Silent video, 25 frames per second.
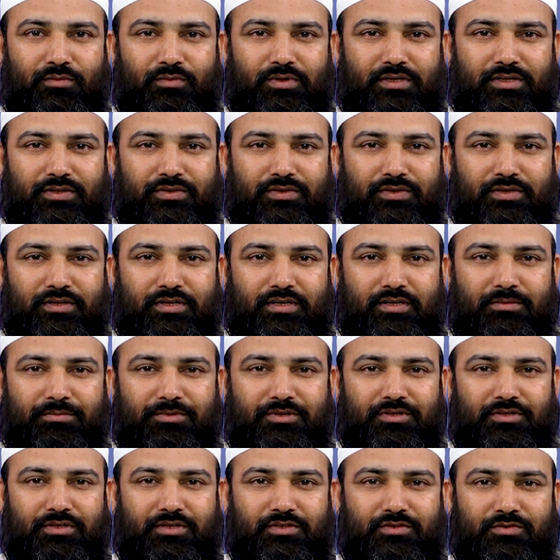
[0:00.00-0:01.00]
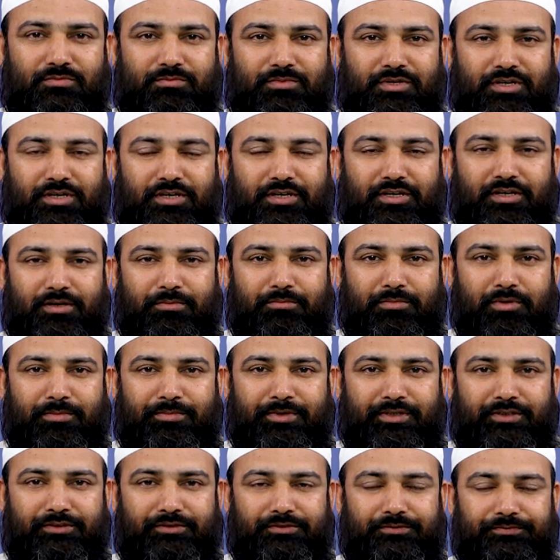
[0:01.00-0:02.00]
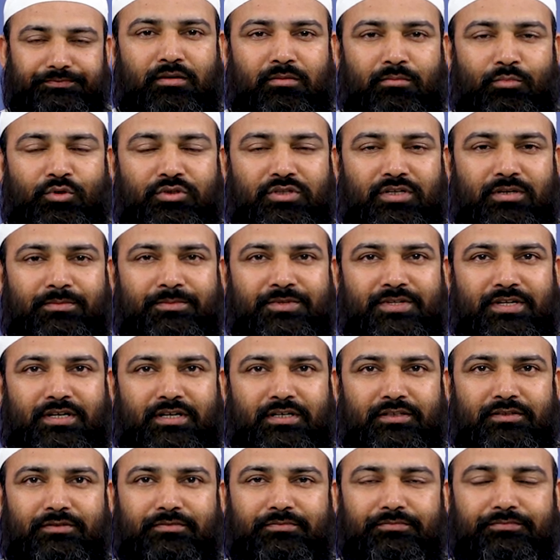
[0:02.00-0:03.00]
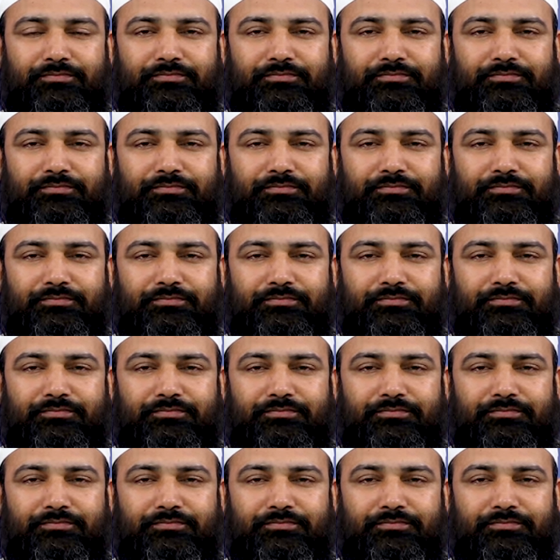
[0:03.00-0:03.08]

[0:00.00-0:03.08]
व अस्हाबिहि अजमईन अम्मा बाद मोहतरम हजरात